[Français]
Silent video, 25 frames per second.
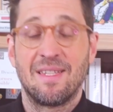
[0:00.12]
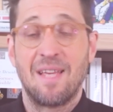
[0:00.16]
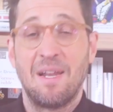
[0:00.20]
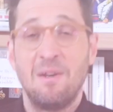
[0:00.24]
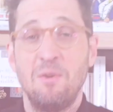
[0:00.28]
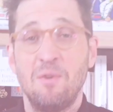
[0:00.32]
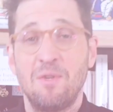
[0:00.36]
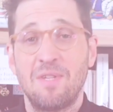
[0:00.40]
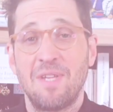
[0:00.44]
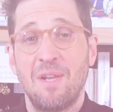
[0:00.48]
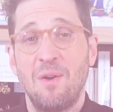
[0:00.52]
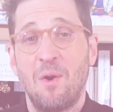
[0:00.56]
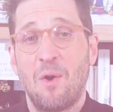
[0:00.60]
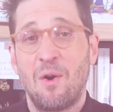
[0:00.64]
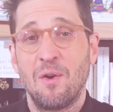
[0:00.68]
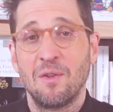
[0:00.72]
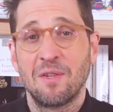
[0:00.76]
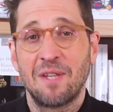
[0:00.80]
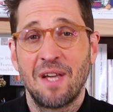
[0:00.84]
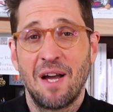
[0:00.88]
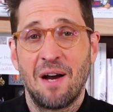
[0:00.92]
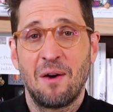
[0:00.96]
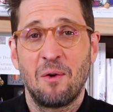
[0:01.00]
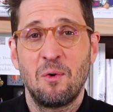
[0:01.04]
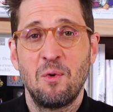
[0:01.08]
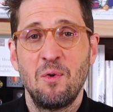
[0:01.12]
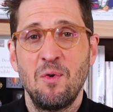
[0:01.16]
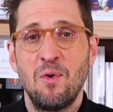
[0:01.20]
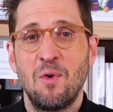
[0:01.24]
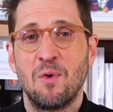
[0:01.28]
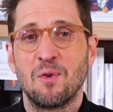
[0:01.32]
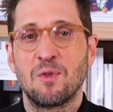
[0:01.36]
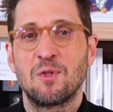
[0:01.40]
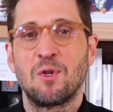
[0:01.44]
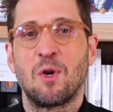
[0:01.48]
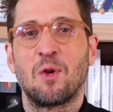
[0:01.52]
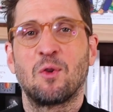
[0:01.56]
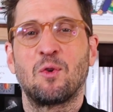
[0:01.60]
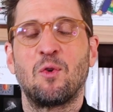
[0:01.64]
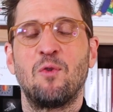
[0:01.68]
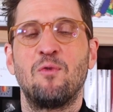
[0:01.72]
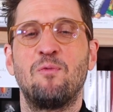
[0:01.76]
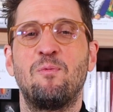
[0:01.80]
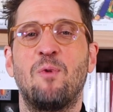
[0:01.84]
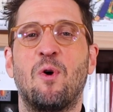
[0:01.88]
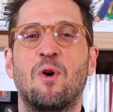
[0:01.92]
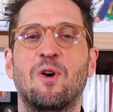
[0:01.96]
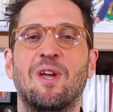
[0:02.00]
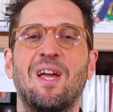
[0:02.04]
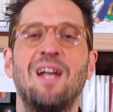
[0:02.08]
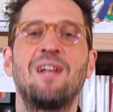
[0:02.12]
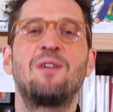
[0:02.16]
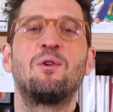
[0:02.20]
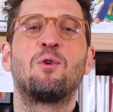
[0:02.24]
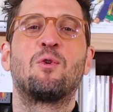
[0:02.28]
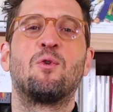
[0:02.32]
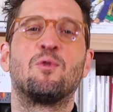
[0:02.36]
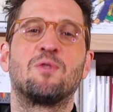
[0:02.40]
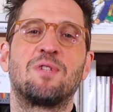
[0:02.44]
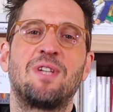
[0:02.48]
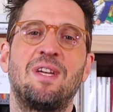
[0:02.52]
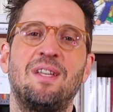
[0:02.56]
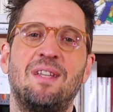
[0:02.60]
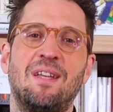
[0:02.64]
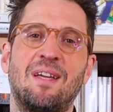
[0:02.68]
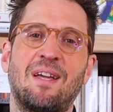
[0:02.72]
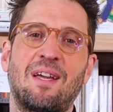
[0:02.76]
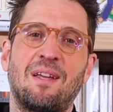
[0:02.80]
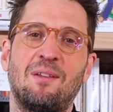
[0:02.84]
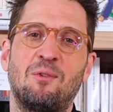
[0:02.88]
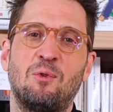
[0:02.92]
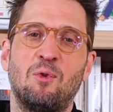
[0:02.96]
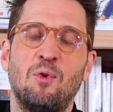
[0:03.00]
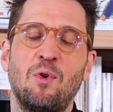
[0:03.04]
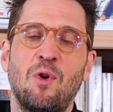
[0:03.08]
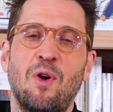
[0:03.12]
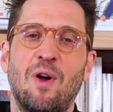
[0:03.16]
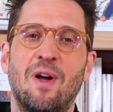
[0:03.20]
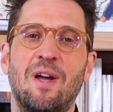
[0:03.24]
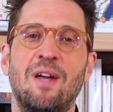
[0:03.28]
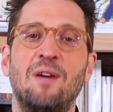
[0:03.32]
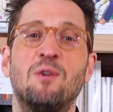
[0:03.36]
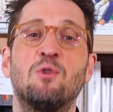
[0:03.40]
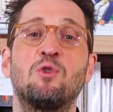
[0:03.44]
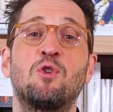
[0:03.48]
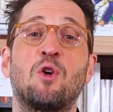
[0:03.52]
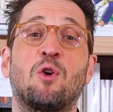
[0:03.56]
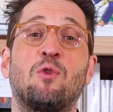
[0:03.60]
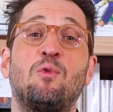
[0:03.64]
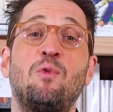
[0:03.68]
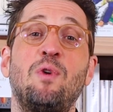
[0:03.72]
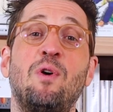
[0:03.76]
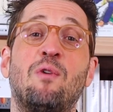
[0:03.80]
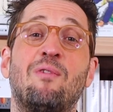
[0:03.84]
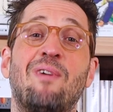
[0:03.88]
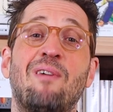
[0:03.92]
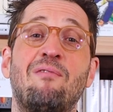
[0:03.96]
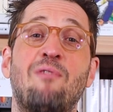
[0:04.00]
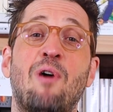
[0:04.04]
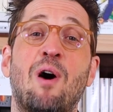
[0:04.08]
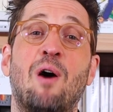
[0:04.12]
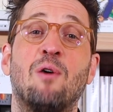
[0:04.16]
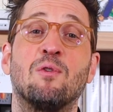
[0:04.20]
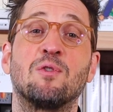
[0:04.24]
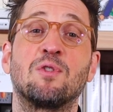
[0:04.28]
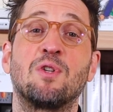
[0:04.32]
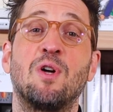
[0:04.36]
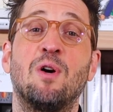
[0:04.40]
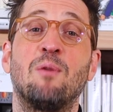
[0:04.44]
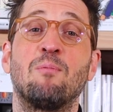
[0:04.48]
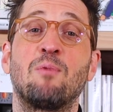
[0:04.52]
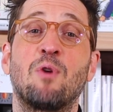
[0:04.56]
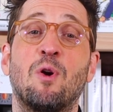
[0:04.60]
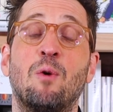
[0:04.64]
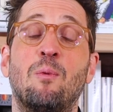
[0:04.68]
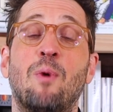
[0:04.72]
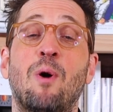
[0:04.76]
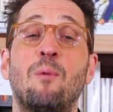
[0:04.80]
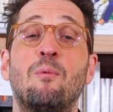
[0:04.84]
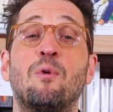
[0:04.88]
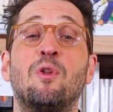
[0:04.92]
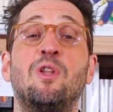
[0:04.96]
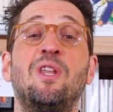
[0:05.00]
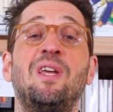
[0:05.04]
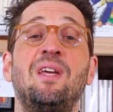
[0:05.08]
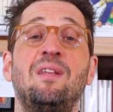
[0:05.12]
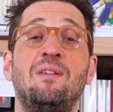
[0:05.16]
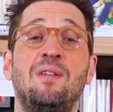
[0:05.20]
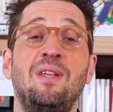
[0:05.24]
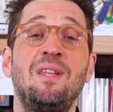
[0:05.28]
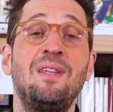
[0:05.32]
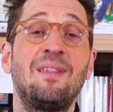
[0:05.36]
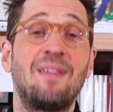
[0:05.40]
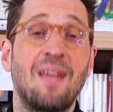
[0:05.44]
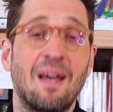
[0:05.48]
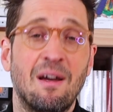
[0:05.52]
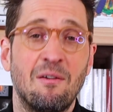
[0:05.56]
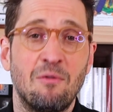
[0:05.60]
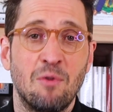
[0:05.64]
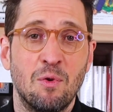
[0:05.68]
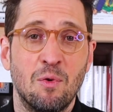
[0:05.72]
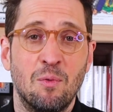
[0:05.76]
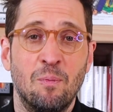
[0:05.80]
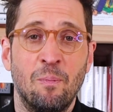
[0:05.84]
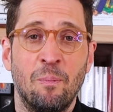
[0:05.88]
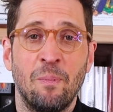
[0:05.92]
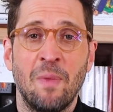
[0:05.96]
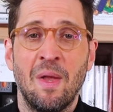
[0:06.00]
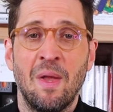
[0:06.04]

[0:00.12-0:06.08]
Salut, c'est Laurent de Carou. On se retrouve pour quelques conseils d'écriture et aujourd'hui, on va voir ensemble comment mener une interview.